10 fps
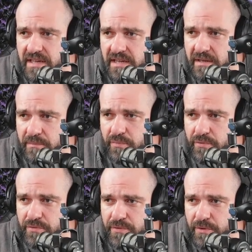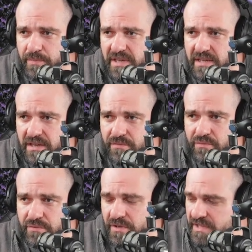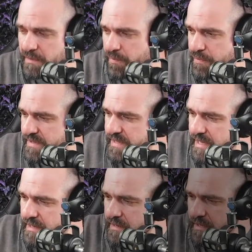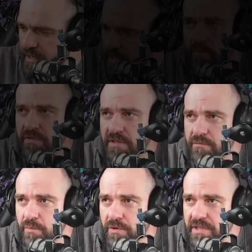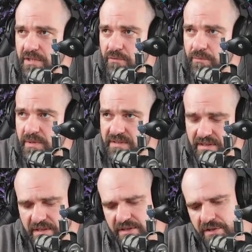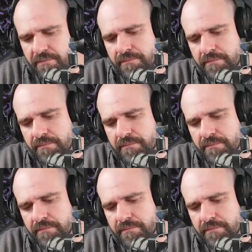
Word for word: a plus pris la foudre, qui est plus sale, ça vous prenez une pince à linge,